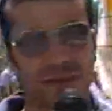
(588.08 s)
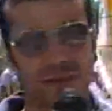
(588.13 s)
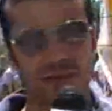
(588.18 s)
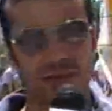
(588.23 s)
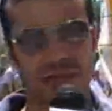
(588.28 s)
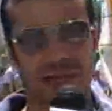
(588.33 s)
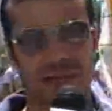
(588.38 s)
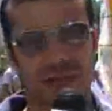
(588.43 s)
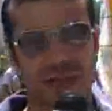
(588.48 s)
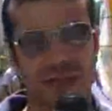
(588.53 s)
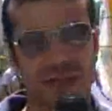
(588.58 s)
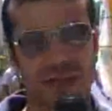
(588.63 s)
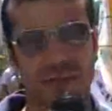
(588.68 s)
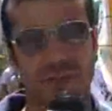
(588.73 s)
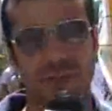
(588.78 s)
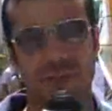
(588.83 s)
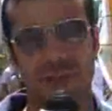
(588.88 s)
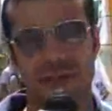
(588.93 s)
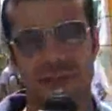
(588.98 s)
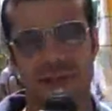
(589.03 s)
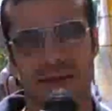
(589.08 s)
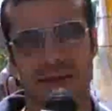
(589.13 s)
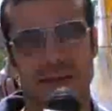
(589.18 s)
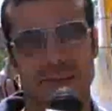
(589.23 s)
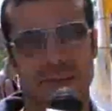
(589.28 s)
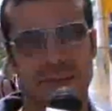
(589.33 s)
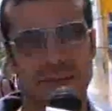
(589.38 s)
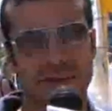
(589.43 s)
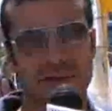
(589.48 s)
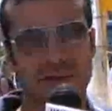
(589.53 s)
annunciato anche per
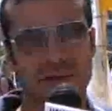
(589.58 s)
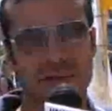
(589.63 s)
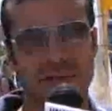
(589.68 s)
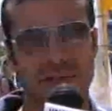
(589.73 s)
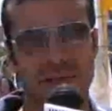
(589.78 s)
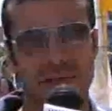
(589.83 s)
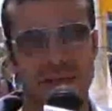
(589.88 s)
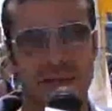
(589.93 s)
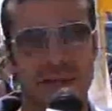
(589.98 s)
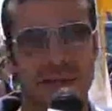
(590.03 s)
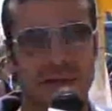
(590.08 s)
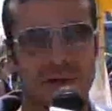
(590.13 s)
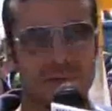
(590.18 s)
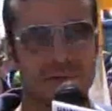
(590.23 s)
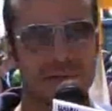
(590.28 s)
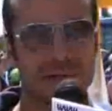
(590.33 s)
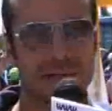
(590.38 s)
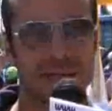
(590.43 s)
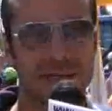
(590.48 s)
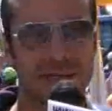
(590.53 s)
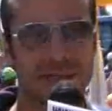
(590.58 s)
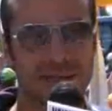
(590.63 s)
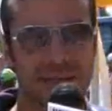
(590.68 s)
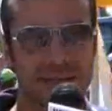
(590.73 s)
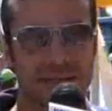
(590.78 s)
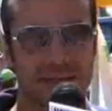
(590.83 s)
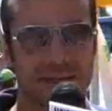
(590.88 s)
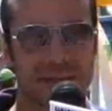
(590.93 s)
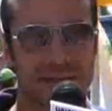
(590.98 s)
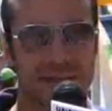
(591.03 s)
eh, mercoledì un
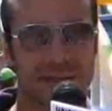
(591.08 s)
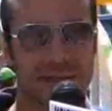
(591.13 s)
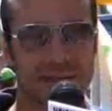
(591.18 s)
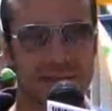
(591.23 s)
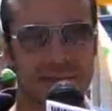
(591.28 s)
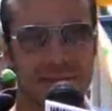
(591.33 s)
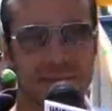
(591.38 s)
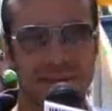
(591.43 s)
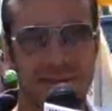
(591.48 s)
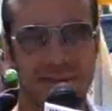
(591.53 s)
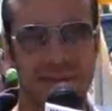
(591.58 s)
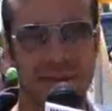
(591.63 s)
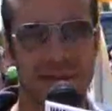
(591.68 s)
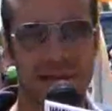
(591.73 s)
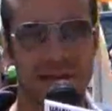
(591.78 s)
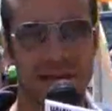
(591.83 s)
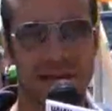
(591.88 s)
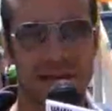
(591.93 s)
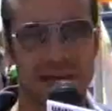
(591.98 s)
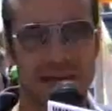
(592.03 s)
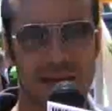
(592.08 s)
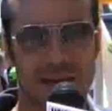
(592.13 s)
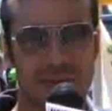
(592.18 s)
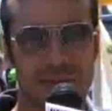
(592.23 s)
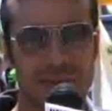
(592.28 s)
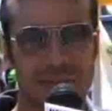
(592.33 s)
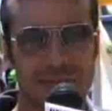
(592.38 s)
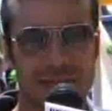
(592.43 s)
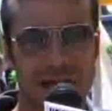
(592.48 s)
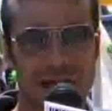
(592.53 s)
sit-in direttamente alla
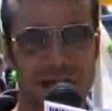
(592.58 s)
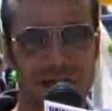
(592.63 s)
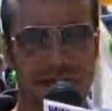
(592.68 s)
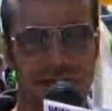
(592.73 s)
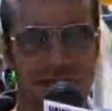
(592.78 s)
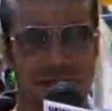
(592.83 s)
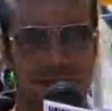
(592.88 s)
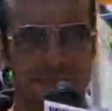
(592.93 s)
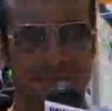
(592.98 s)
Pisana.